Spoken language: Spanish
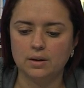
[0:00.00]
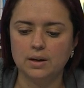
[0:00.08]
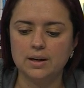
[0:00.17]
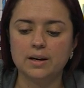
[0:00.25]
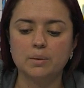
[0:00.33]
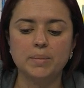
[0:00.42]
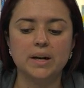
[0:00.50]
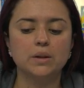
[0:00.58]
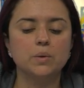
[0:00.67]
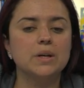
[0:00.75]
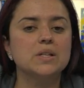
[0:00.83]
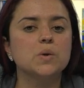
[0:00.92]
Les repartí
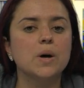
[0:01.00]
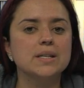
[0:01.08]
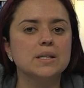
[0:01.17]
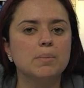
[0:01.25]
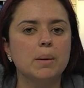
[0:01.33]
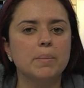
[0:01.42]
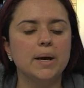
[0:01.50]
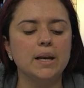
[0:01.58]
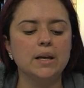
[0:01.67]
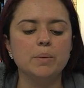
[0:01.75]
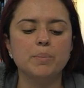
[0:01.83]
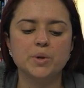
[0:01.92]
unas hojas de papel
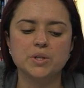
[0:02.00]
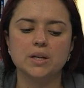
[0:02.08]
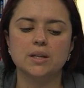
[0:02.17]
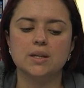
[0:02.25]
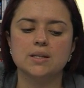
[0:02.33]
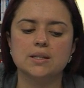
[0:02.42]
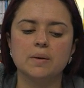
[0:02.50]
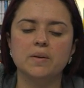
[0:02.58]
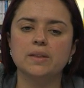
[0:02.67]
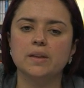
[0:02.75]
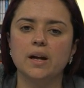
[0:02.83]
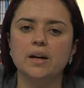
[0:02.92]
y proyecté esta
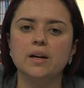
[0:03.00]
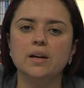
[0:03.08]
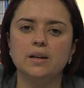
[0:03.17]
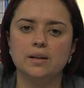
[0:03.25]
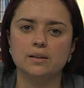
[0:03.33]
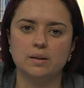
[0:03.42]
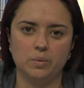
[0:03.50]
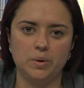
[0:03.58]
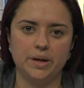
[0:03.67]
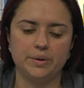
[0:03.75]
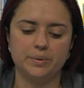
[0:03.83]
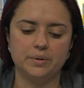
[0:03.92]
ventana en el
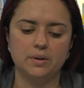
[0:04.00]
tablero.